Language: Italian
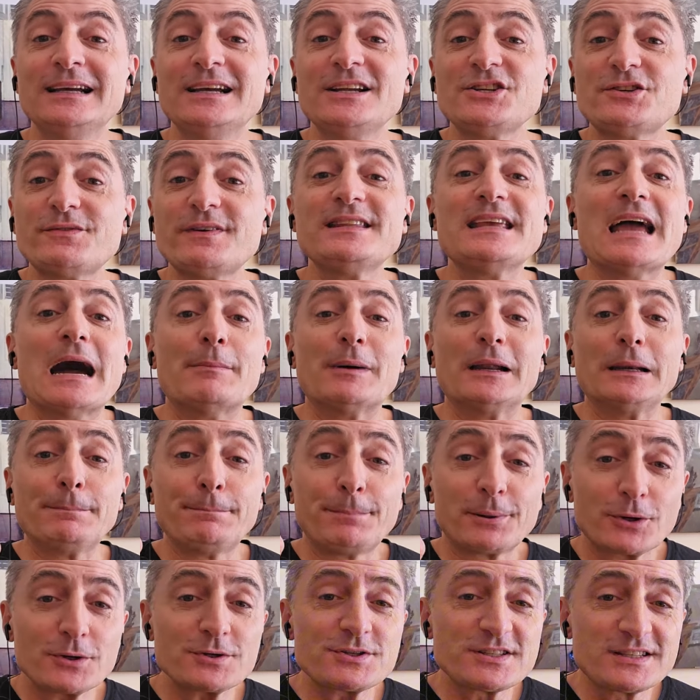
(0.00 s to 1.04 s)
Ci vediamo al
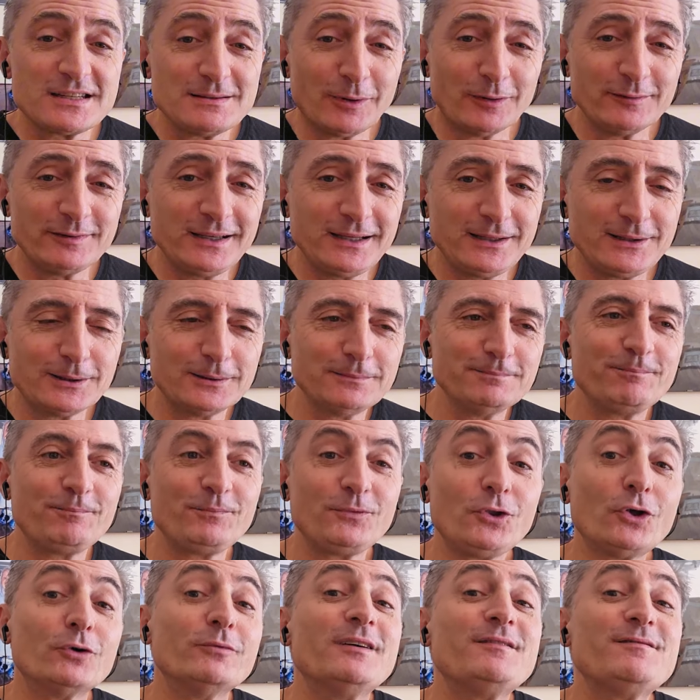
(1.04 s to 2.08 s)
prossimo video
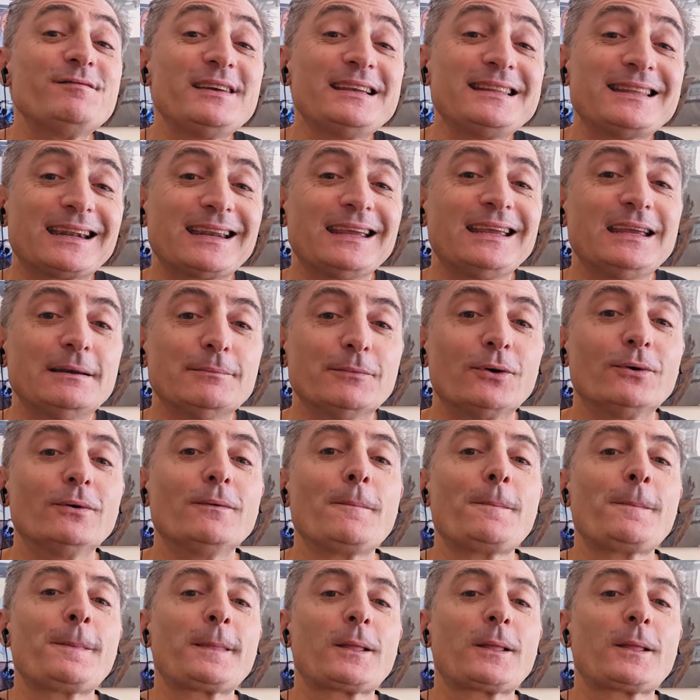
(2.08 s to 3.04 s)
dove vedremo